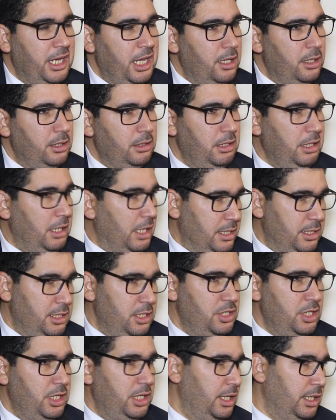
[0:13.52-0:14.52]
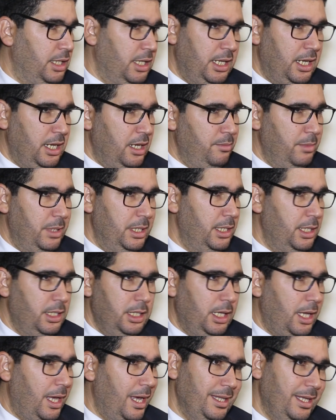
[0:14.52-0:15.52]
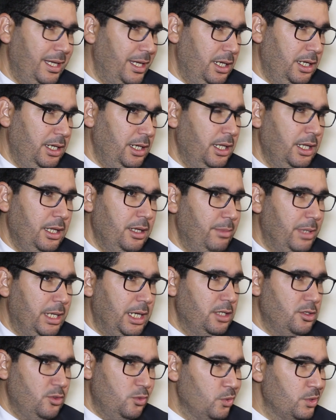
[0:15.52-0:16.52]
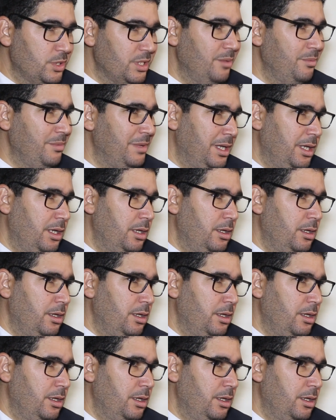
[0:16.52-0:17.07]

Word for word: الأسف الشديد هذه ظاهرة تسيء